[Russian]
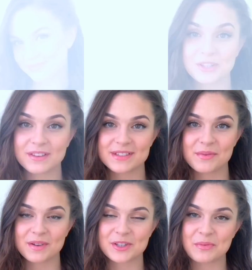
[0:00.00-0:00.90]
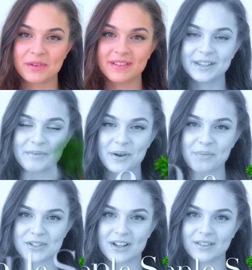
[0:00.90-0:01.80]
Девчонки, всем большой привет! Добро
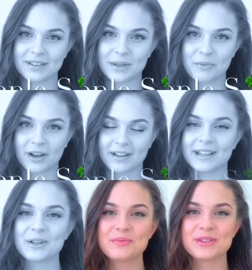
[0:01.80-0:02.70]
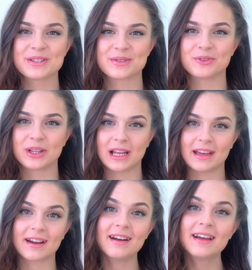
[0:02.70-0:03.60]
пожаловать на мой канал. Меня зовут
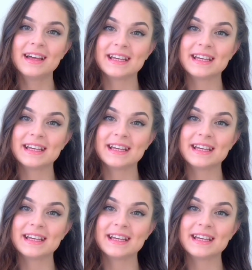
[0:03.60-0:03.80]
Лера.